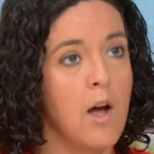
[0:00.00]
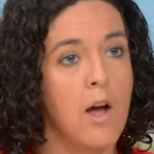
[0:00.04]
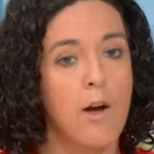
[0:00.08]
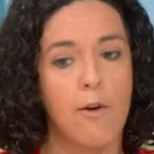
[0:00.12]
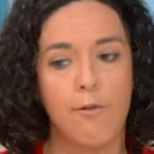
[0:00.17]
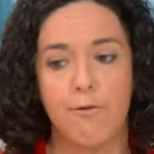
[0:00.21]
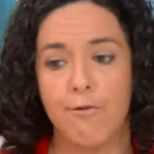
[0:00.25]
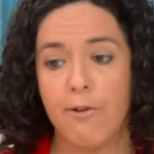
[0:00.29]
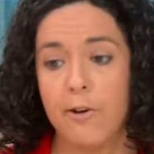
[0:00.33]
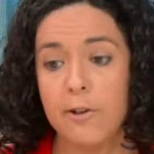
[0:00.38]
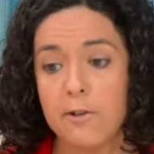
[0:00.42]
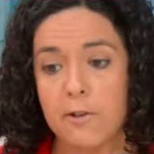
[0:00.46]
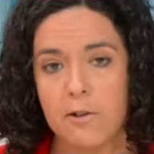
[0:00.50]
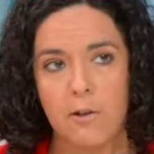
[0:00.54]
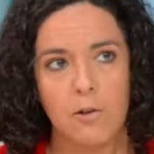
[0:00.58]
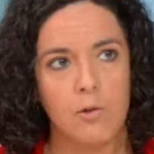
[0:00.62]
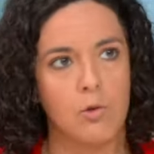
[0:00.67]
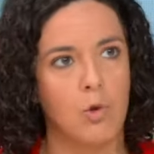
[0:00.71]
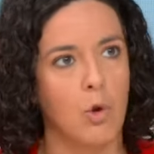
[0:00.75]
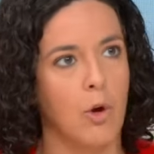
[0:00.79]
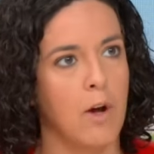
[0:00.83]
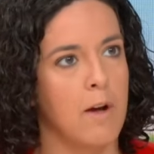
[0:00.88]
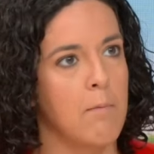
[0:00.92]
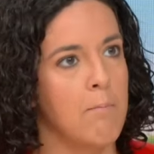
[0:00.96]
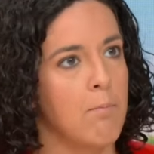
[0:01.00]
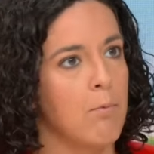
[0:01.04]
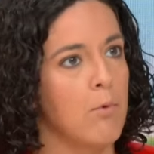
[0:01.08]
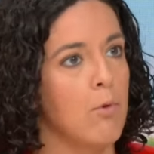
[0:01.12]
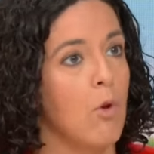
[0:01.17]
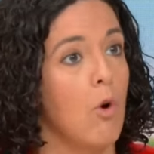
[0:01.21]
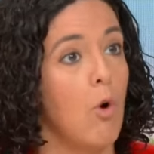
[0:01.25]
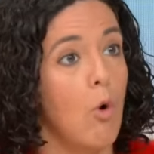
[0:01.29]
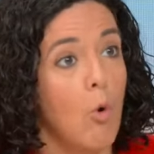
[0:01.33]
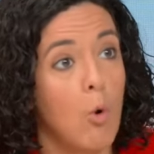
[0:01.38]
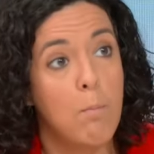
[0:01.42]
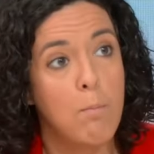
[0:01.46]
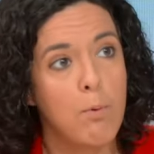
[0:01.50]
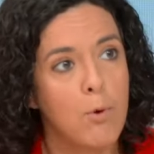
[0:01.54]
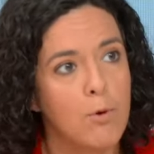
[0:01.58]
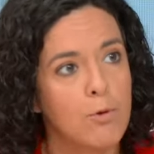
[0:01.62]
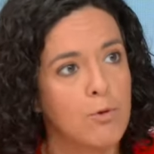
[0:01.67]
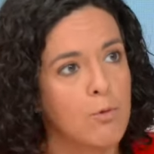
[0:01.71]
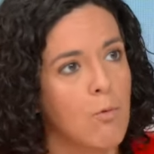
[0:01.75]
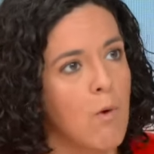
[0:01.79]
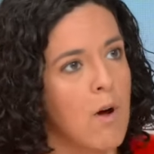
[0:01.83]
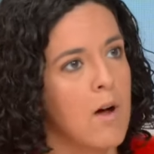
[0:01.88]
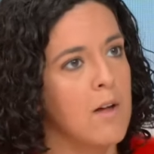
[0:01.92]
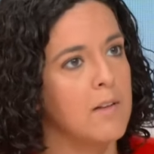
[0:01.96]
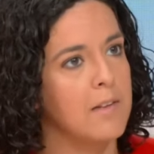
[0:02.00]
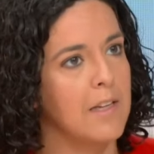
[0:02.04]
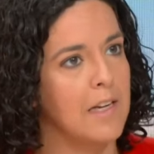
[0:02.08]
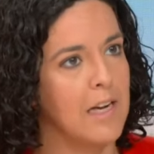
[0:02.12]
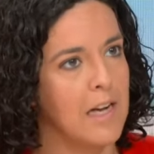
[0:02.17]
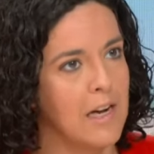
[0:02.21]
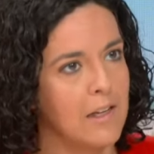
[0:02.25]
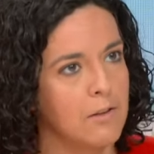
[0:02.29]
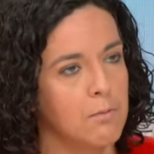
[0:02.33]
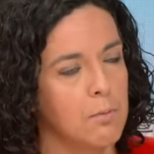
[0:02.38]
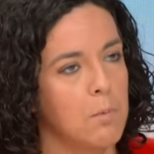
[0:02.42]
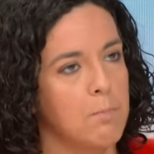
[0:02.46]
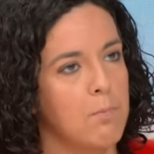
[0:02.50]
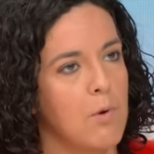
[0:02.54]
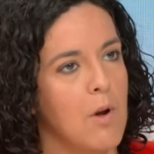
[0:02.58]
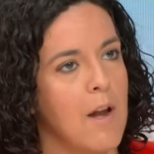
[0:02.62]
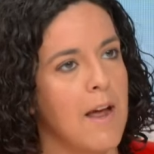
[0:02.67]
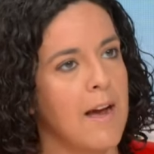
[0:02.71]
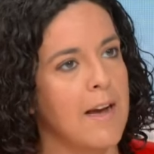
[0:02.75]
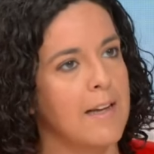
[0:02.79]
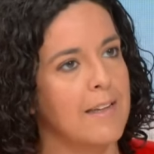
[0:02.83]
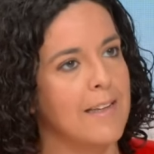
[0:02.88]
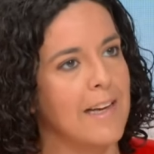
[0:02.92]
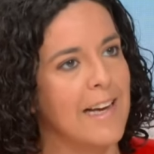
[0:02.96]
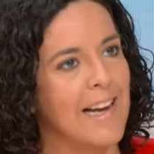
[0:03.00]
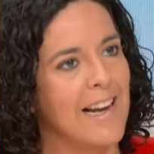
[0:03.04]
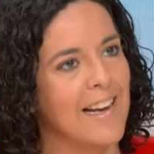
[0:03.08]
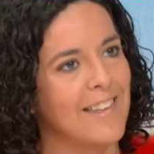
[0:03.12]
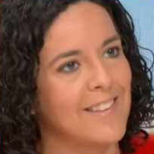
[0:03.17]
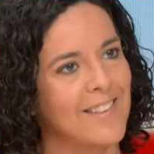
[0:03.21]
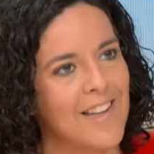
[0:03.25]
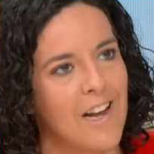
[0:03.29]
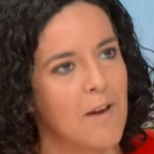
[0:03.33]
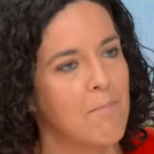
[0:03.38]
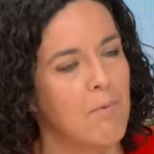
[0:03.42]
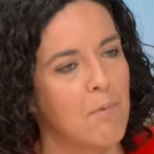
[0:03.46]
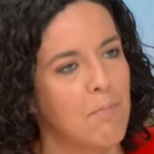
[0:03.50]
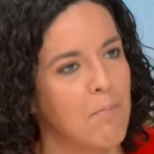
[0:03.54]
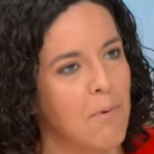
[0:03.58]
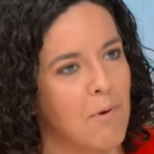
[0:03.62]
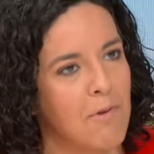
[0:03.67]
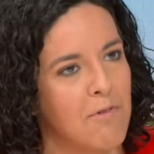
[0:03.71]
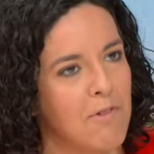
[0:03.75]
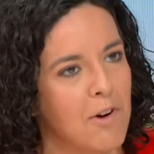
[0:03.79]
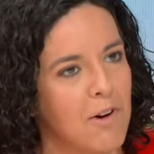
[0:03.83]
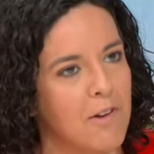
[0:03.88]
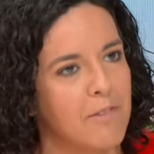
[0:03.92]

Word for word: faute de répondre aux besoins des classes populaires et des hier, classes les plus hier, le